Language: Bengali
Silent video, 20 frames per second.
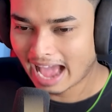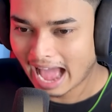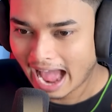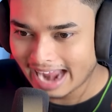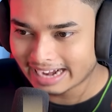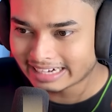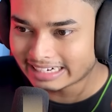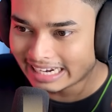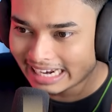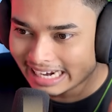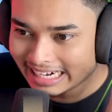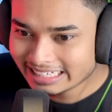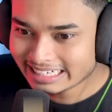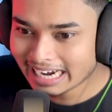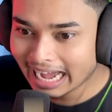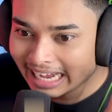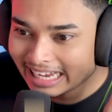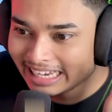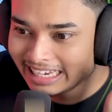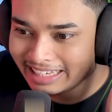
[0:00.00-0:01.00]
আর
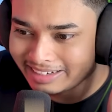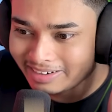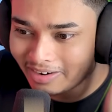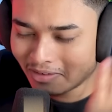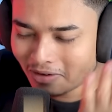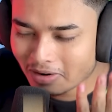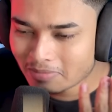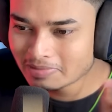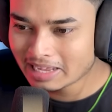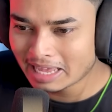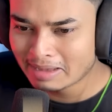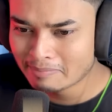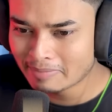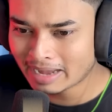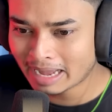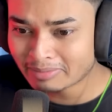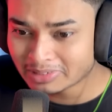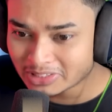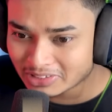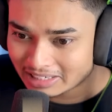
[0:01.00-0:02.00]
এটা কীরকম গেম
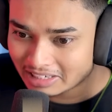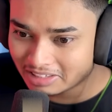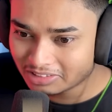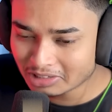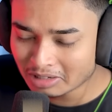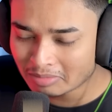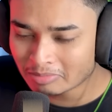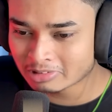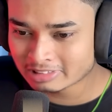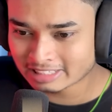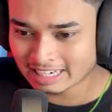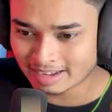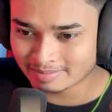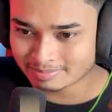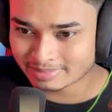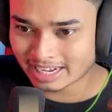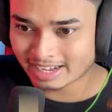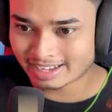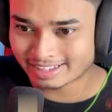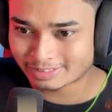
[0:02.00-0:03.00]
ভাই আমি তো কিছুই বুঝলাম
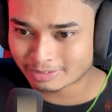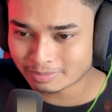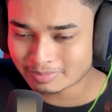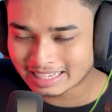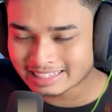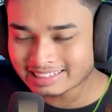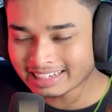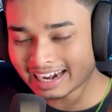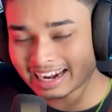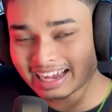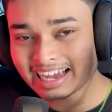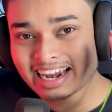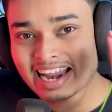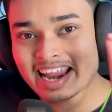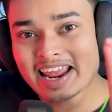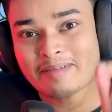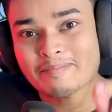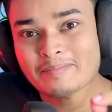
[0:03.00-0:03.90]
না তোমরা কারা কারা